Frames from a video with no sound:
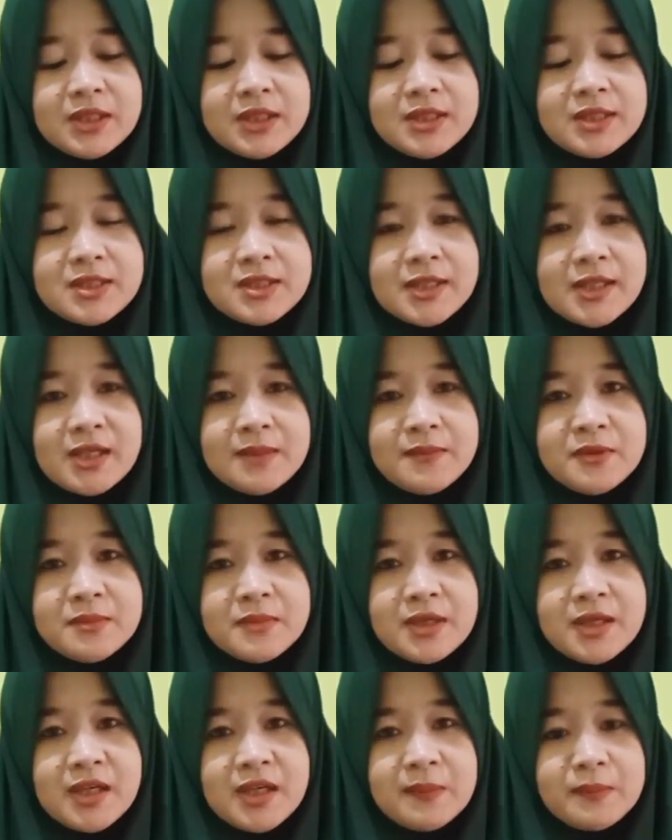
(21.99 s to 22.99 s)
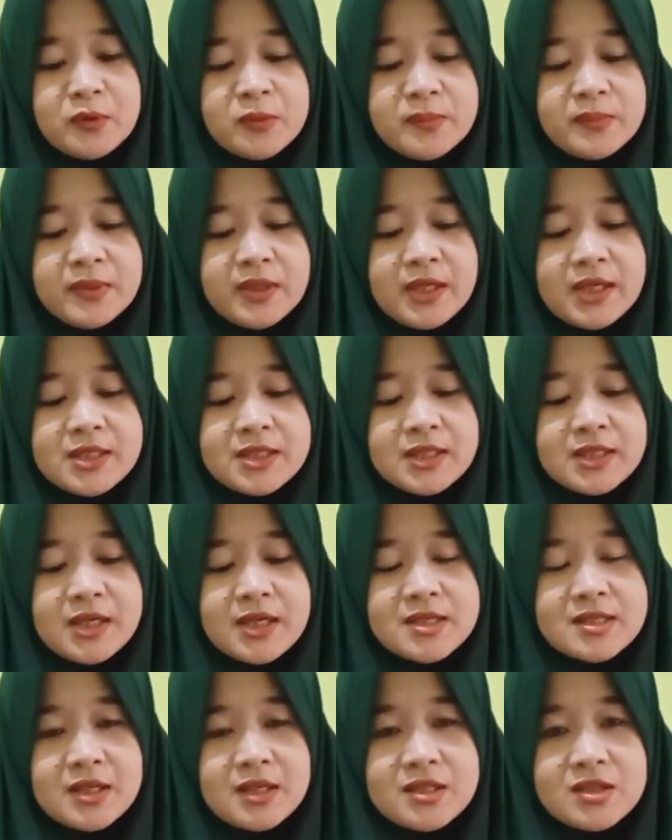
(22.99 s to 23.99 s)
Saya memakai pop es
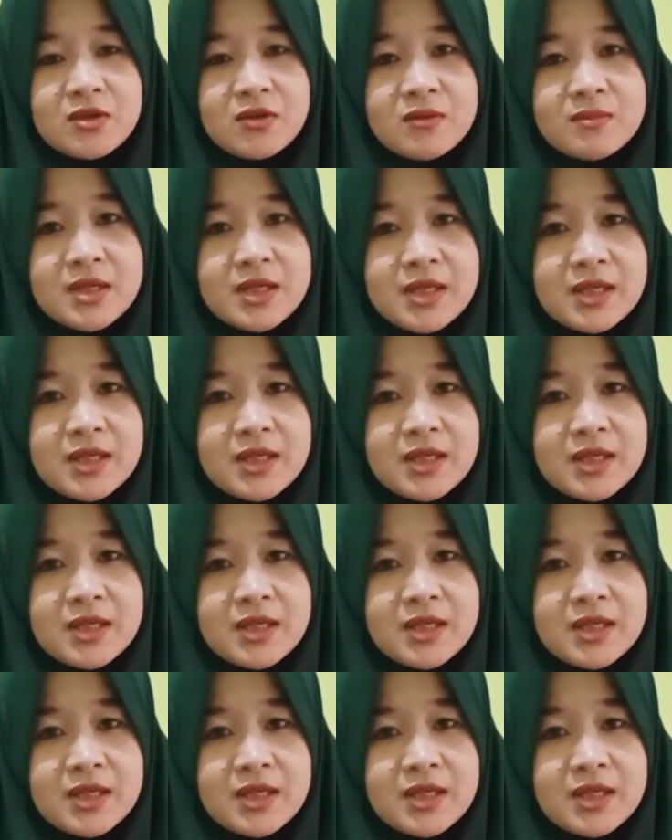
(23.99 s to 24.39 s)
rasa strawberry